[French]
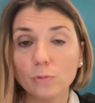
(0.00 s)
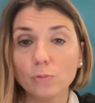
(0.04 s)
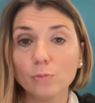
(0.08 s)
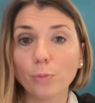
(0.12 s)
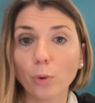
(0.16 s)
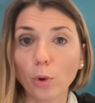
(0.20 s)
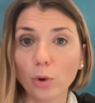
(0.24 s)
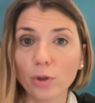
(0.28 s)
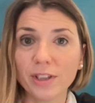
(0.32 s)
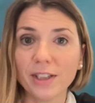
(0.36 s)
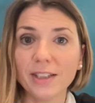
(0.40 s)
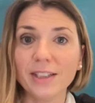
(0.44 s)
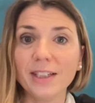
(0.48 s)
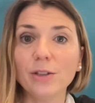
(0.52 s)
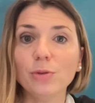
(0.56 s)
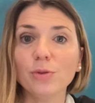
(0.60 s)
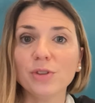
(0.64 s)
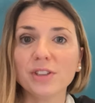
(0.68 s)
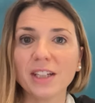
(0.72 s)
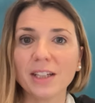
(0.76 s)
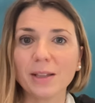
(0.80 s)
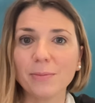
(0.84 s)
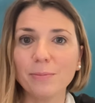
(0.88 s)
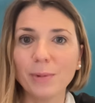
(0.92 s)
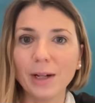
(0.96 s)
Procéder de
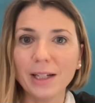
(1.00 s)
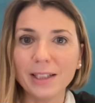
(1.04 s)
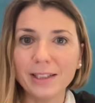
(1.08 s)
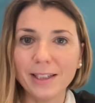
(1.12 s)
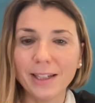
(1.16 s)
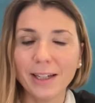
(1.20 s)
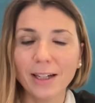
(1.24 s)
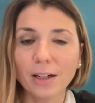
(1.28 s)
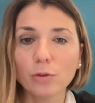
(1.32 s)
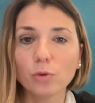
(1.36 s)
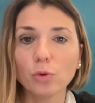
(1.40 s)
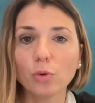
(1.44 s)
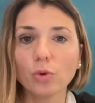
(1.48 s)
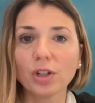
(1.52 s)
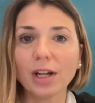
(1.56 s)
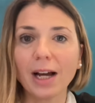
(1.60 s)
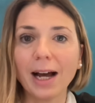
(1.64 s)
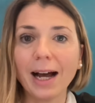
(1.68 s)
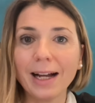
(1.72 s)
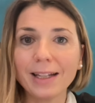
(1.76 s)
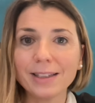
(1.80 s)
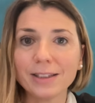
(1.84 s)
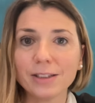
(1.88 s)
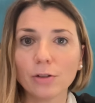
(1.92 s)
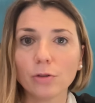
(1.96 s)
cette manière, donc
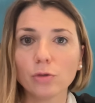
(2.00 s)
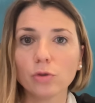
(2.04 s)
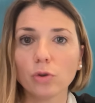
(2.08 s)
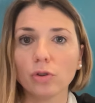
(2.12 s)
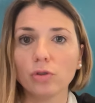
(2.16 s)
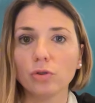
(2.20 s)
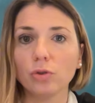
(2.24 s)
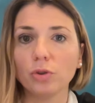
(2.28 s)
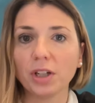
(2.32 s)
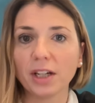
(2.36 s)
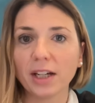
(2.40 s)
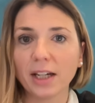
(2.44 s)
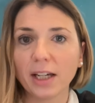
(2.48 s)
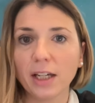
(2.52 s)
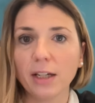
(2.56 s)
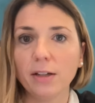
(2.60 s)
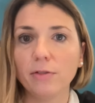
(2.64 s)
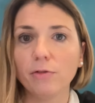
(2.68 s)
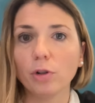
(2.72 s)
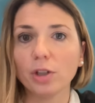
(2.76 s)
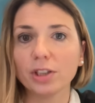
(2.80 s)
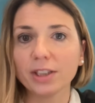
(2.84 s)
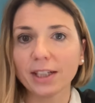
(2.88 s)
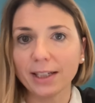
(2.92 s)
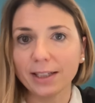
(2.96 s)
attendre de créer
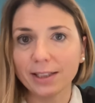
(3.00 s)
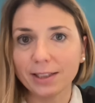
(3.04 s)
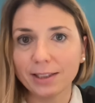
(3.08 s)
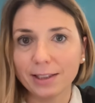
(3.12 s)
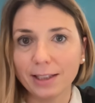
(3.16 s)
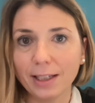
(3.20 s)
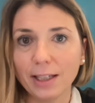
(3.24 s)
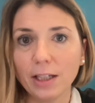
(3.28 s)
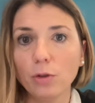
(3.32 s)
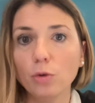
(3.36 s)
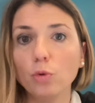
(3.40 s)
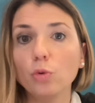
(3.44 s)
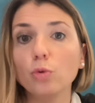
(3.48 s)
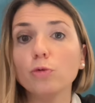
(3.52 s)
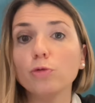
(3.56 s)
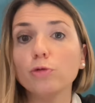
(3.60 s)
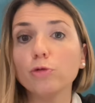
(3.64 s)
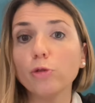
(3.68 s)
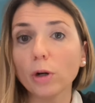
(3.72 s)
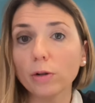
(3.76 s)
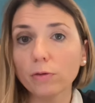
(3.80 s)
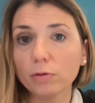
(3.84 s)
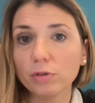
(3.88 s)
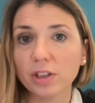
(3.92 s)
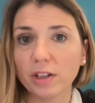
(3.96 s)
votre SCI une
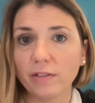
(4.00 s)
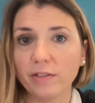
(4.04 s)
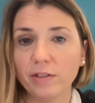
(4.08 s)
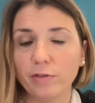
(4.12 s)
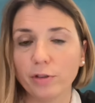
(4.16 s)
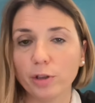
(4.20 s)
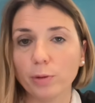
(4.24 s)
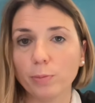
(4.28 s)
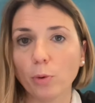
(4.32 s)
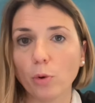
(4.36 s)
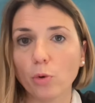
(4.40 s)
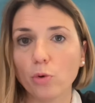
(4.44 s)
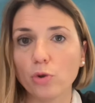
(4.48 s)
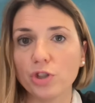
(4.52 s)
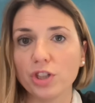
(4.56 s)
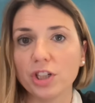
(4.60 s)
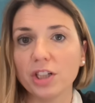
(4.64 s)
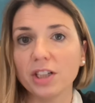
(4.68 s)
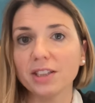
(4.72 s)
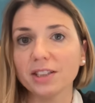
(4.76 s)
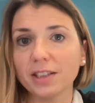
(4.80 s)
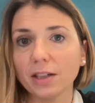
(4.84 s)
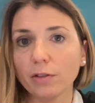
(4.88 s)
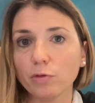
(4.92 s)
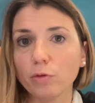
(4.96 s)
fois que vous avez votre
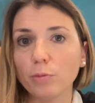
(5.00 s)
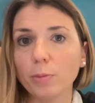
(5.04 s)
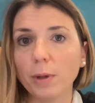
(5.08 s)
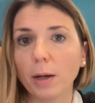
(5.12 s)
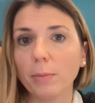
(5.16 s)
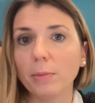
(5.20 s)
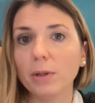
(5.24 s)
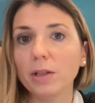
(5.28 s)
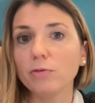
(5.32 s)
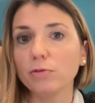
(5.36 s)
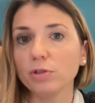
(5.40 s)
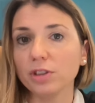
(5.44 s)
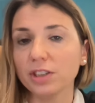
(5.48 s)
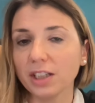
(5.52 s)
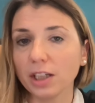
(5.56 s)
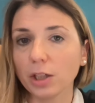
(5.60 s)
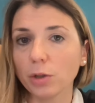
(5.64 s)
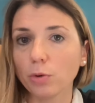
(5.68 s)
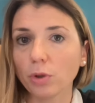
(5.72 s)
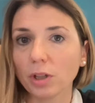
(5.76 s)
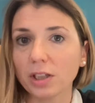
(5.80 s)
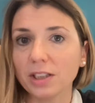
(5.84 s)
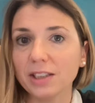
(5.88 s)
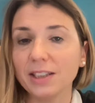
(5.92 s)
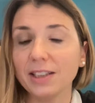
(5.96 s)
projet, ça vous permet de vous
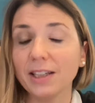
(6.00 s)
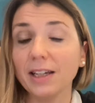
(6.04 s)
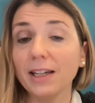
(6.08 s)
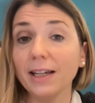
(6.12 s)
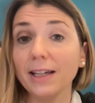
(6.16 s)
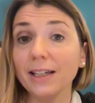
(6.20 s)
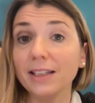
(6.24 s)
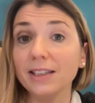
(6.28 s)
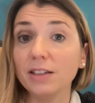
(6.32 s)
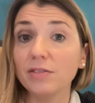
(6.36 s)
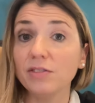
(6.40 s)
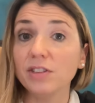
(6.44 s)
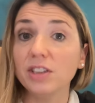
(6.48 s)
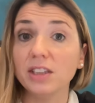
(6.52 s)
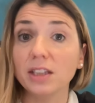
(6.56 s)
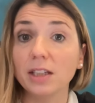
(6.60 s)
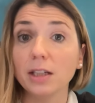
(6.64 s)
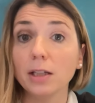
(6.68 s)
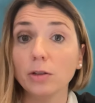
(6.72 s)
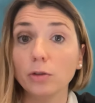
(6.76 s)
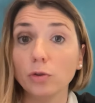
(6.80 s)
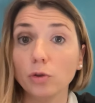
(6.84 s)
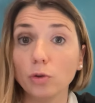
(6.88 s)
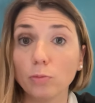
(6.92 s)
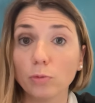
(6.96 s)
sécuriser et
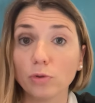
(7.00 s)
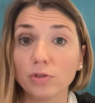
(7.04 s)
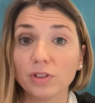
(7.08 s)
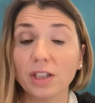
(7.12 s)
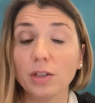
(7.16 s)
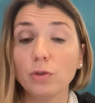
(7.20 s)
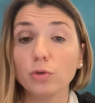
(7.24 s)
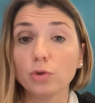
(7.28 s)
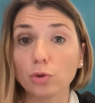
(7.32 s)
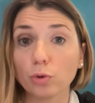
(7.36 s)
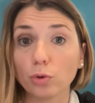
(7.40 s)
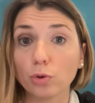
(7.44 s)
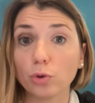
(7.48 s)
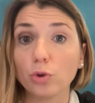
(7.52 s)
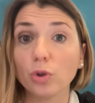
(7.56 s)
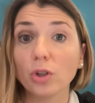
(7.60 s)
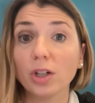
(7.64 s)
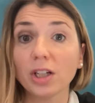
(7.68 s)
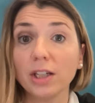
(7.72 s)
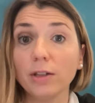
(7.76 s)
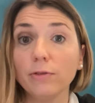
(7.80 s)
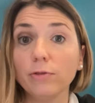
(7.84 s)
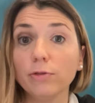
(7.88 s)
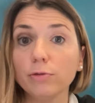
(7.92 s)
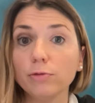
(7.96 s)
d'éviter de monter une structure
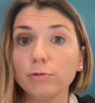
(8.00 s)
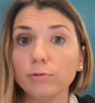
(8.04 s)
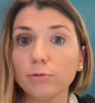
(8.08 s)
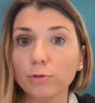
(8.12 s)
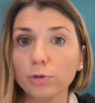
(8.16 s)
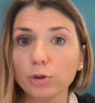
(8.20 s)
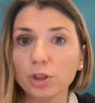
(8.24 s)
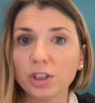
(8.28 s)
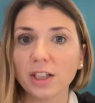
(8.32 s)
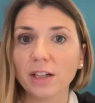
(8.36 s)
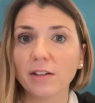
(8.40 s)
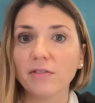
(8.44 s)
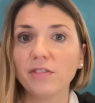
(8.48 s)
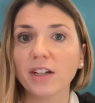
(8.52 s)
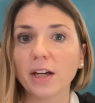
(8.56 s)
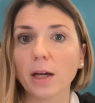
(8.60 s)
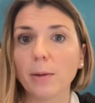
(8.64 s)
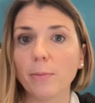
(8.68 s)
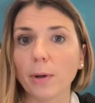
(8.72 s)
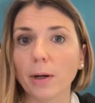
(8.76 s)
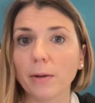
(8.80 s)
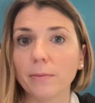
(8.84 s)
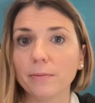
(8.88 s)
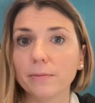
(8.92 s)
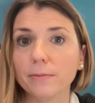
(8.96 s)
qui ne vous servirait
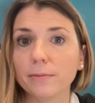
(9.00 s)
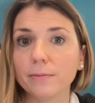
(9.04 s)
pas.